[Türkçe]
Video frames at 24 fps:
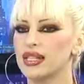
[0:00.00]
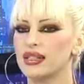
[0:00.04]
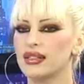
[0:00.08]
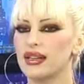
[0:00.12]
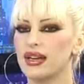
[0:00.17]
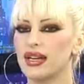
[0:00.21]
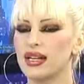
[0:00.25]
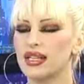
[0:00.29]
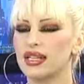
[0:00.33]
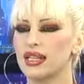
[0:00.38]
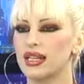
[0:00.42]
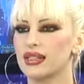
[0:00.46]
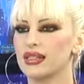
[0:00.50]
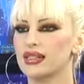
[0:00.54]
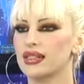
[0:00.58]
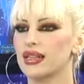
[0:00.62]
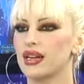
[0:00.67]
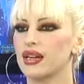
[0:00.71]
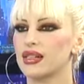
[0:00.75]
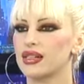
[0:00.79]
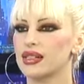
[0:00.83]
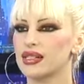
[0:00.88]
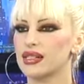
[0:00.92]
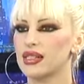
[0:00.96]
derken
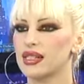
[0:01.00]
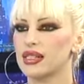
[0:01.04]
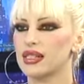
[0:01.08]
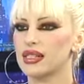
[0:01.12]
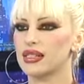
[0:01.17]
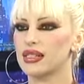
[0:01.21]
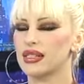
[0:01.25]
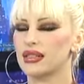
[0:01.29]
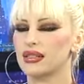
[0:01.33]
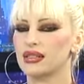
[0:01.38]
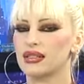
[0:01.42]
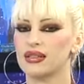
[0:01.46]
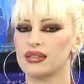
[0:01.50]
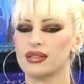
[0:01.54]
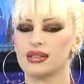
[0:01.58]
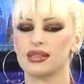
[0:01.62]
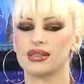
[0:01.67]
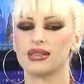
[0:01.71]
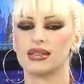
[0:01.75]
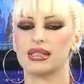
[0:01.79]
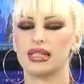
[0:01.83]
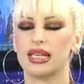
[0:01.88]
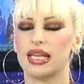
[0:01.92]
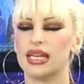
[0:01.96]
sadece insanın kaderi
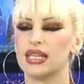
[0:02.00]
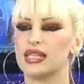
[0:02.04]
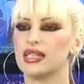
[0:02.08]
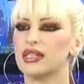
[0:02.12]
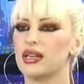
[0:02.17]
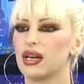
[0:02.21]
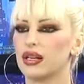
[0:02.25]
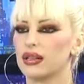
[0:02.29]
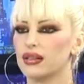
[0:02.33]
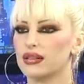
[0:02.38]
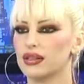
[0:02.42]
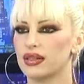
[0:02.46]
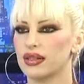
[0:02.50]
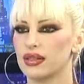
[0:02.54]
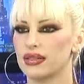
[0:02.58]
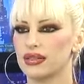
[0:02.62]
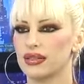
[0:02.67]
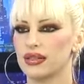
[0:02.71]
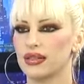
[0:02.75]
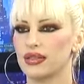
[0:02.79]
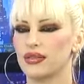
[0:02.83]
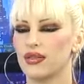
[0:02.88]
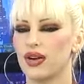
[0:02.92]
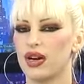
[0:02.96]
değil, eşyanın da
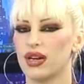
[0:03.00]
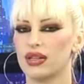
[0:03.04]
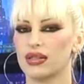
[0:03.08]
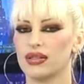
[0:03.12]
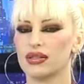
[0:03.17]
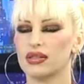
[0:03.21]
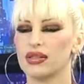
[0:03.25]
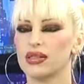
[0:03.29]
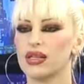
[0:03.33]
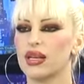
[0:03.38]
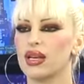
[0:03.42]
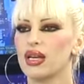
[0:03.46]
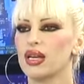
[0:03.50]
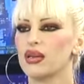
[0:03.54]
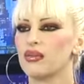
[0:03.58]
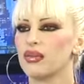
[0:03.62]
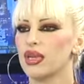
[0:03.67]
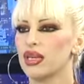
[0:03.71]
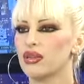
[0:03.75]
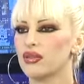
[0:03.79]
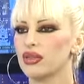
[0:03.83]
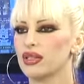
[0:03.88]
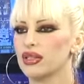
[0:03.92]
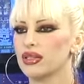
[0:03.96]
kaderi vardır.
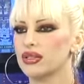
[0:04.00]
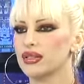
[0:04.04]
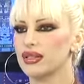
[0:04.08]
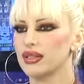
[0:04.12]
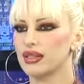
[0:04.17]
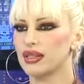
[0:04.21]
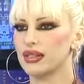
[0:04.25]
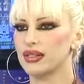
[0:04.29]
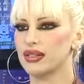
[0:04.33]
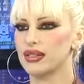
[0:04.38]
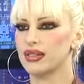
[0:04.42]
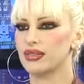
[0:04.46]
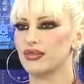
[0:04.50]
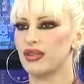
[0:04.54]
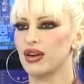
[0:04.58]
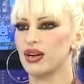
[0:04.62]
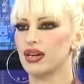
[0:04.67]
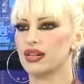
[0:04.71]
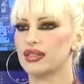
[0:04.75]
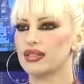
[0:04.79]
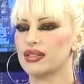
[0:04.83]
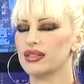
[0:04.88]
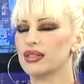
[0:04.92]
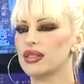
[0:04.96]
Meyvanın da kaderi
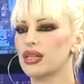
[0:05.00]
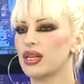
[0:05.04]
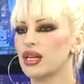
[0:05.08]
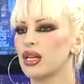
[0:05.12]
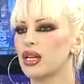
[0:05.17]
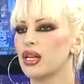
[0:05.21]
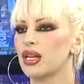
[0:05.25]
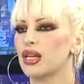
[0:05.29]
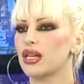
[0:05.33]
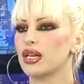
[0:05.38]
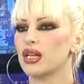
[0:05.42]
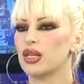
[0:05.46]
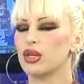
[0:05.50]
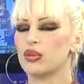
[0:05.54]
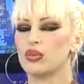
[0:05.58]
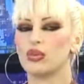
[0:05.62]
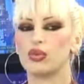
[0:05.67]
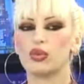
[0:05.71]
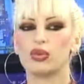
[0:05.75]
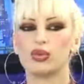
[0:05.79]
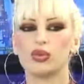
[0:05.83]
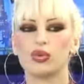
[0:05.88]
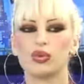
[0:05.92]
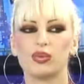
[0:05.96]
vardır. E,
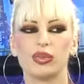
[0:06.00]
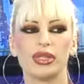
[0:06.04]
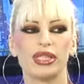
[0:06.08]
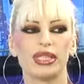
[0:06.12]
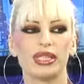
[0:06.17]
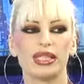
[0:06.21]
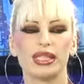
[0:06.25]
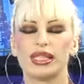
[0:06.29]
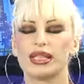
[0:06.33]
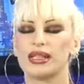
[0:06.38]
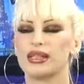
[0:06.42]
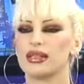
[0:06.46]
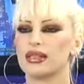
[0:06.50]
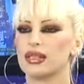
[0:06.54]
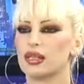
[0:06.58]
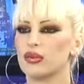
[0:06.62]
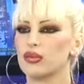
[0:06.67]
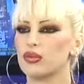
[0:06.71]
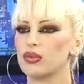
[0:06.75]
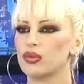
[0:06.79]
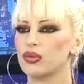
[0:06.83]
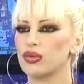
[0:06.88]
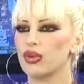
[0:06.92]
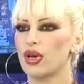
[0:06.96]
bütün bitkilerin de,
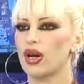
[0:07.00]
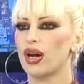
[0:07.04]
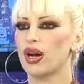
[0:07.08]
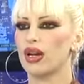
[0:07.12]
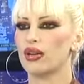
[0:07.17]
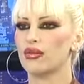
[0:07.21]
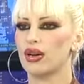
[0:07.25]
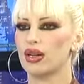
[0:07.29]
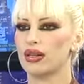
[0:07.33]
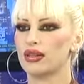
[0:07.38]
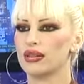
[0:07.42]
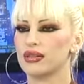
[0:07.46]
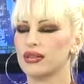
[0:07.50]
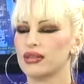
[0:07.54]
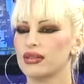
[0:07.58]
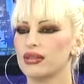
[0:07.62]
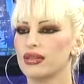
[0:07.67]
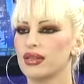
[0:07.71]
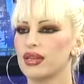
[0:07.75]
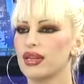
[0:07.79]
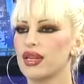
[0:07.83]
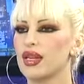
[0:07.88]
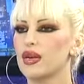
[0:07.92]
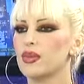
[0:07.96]
bütün hayvanların da
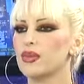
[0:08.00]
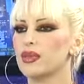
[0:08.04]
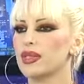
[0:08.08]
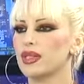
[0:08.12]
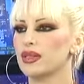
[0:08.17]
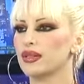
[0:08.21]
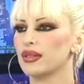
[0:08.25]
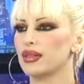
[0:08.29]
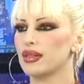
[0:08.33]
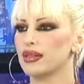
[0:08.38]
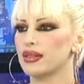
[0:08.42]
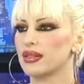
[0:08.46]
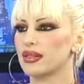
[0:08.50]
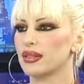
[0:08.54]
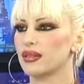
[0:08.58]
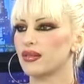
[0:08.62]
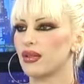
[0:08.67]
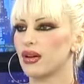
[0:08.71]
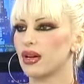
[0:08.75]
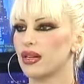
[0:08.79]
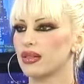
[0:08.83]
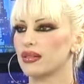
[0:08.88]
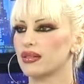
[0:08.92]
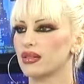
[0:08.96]
hepsinin kaderi
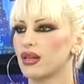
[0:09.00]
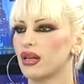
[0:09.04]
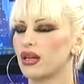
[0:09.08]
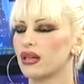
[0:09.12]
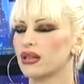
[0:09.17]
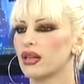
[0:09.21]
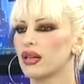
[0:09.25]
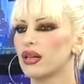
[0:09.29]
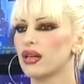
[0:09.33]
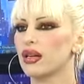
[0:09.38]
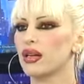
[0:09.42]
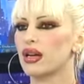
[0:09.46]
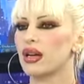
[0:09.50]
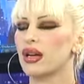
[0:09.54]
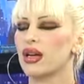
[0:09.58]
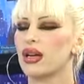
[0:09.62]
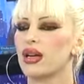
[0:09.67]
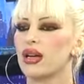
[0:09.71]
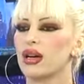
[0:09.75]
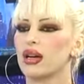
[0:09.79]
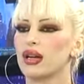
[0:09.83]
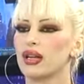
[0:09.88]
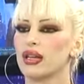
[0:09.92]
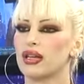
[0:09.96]
vardır. Allah
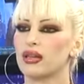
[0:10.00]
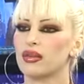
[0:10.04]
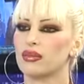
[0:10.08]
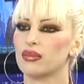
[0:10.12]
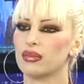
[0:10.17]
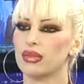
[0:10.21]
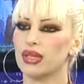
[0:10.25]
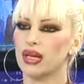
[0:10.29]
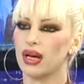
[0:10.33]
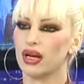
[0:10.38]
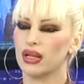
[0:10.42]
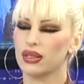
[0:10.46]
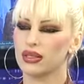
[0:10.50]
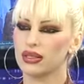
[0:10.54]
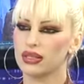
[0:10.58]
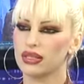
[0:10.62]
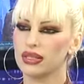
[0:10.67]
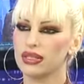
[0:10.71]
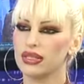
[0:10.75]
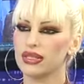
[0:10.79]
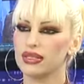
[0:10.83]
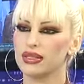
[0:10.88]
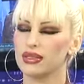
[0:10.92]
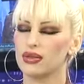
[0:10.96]

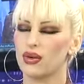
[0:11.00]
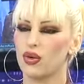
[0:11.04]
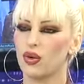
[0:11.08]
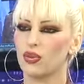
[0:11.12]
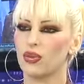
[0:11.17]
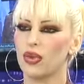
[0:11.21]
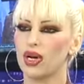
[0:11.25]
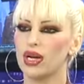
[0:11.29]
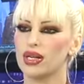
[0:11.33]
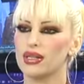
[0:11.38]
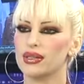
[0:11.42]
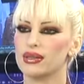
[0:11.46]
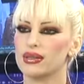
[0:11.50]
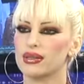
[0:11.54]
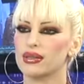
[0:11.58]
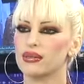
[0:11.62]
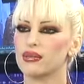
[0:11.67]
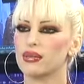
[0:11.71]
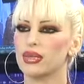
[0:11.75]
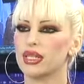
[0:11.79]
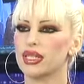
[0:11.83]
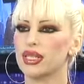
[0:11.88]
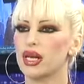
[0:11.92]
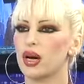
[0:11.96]
Allah'ın izni
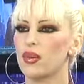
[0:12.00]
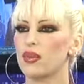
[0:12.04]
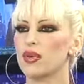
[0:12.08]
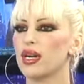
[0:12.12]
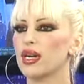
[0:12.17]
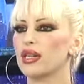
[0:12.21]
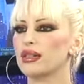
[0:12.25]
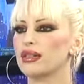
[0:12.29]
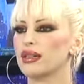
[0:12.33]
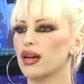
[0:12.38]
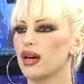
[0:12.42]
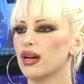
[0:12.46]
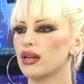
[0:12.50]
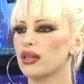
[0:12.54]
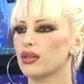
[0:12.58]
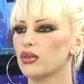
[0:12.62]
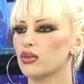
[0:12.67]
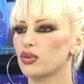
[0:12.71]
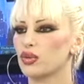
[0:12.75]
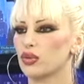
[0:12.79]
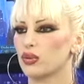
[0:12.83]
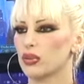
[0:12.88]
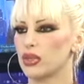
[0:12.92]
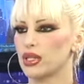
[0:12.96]
olmaksızın bir yaprak dahi
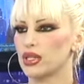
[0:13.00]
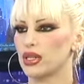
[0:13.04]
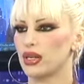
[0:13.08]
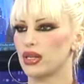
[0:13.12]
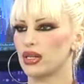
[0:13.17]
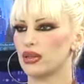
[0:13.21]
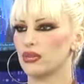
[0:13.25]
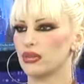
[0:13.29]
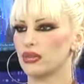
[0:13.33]
düşmeyeceğini